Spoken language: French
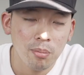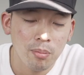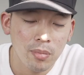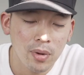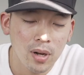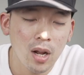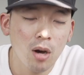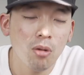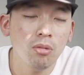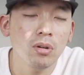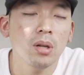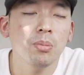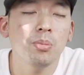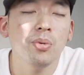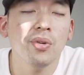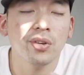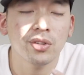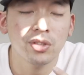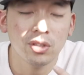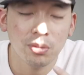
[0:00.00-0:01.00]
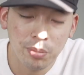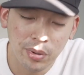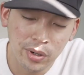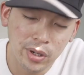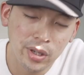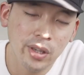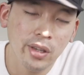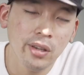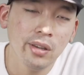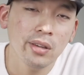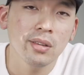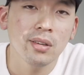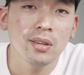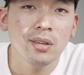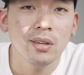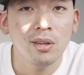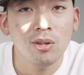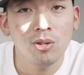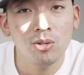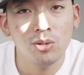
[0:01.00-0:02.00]
Mais là où les box brillent,
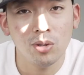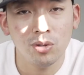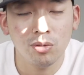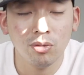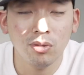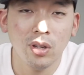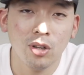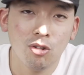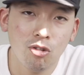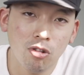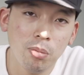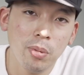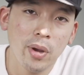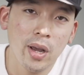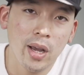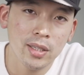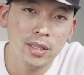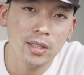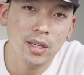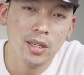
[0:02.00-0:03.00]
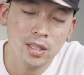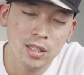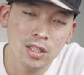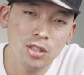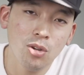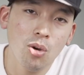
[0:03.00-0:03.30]
ce sont les courbes SXI